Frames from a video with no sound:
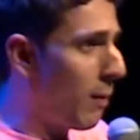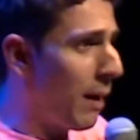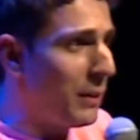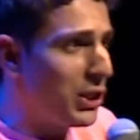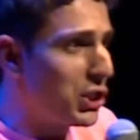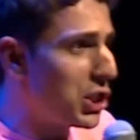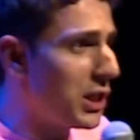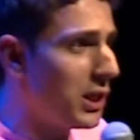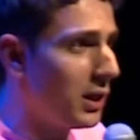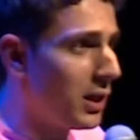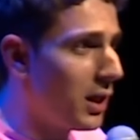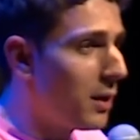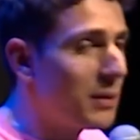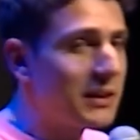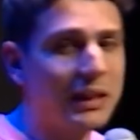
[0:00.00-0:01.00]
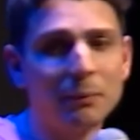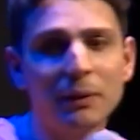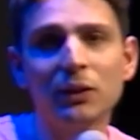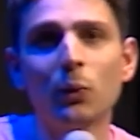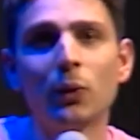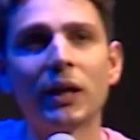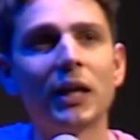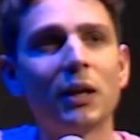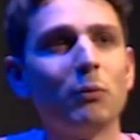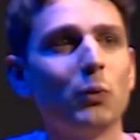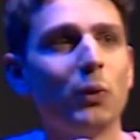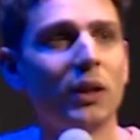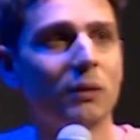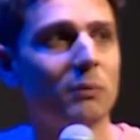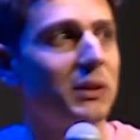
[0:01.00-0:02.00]
ما عملت شيء بس عم ادور انا
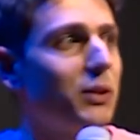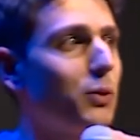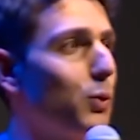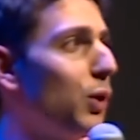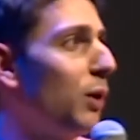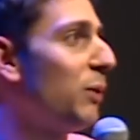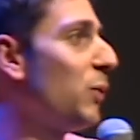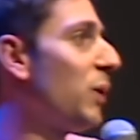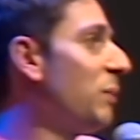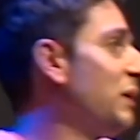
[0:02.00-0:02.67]
من وين بدي اروح من وين